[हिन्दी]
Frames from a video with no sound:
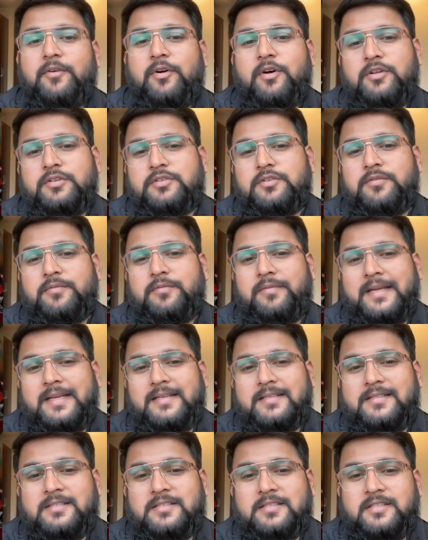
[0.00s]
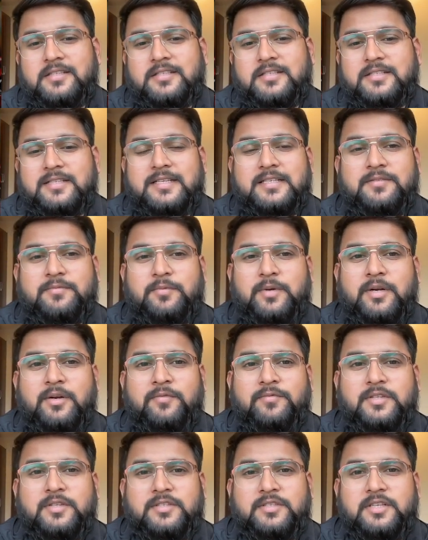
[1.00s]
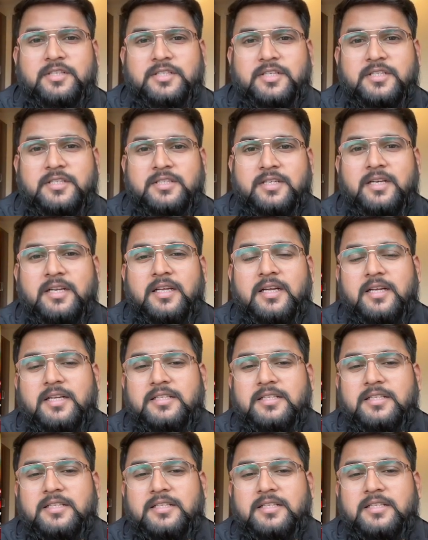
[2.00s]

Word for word: ऑल्सो व्हीकल सर्च इज़ वन ऑफ द सर्च इंजन